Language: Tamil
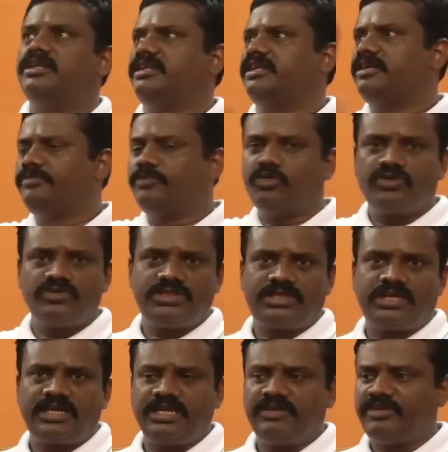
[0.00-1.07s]
நிறைய போர்டு
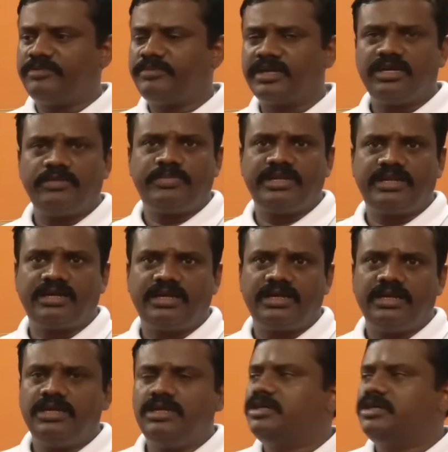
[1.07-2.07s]
வச்சுருக்காங்க நிறைய விளம்பரங்கள் பண்ணியிருக்காங்க